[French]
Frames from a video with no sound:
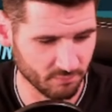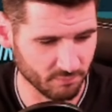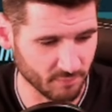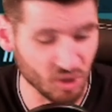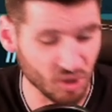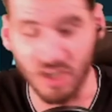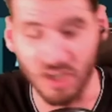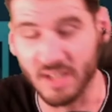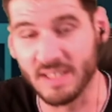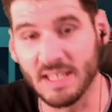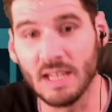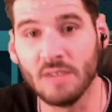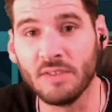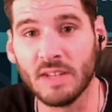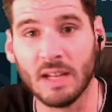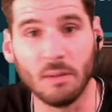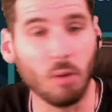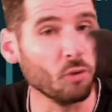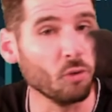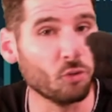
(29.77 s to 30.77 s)
Et je les ai
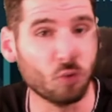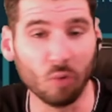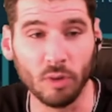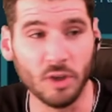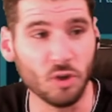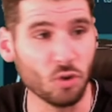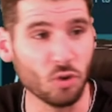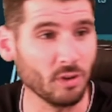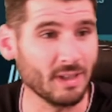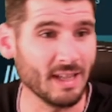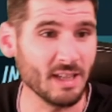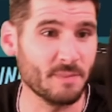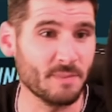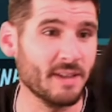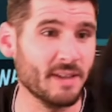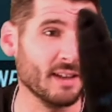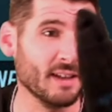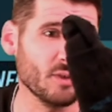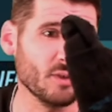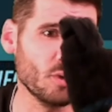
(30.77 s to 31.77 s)
évidemment tous les jours de la
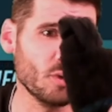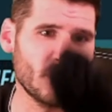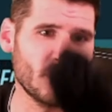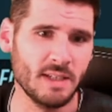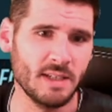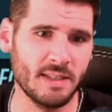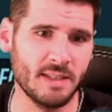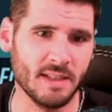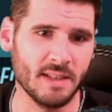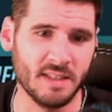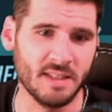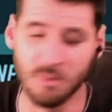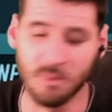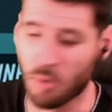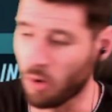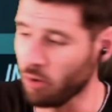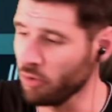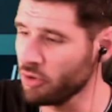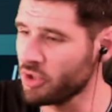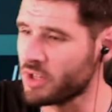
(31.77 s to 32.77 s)
semaine. Hein. Ceci c'est
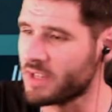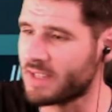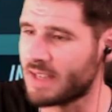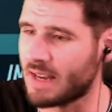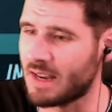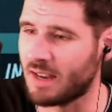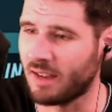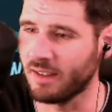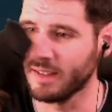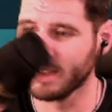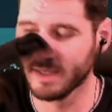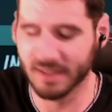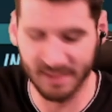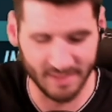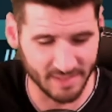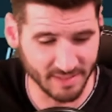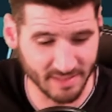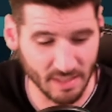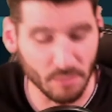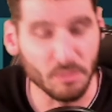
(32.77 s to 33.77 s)
dimanche et celle-là
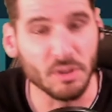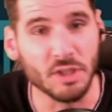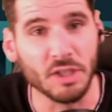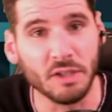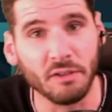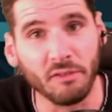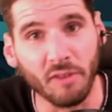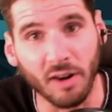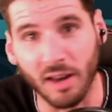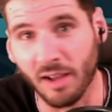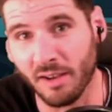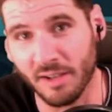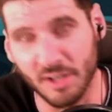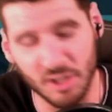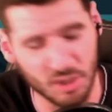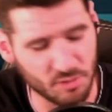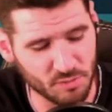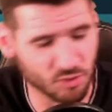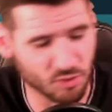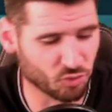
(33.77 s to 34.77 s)
c'est samedi. Voilà.
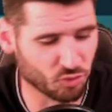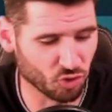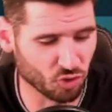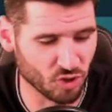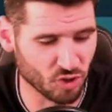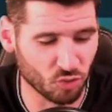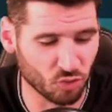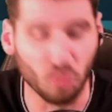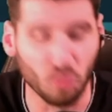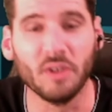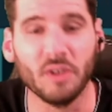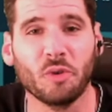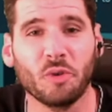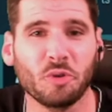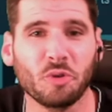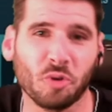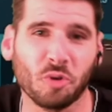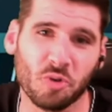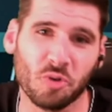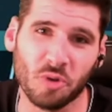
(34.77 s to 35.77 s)
Et bien sûr j'ai tous les
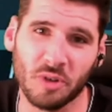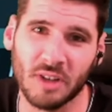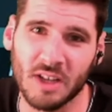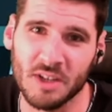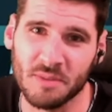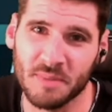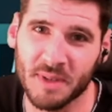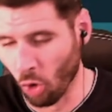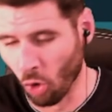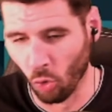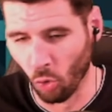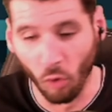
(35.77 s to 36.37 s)
autres jours de la semaine.